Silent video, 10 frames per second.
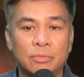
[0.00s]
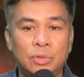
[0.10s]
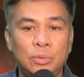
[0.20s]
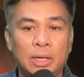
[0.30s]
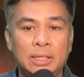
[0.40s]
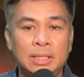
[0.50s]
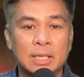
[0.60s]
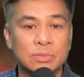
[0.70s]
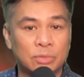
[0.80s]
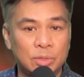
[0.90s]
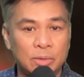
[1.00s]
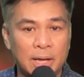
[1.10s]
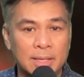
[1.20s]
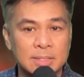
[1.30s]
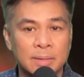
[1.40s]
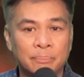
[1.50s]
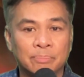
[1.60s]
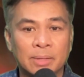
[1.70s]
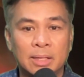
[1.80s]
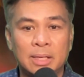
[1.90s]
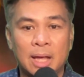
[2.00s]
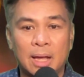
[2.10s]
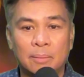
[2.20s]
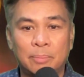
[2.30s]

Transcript: a few ideas for you guys na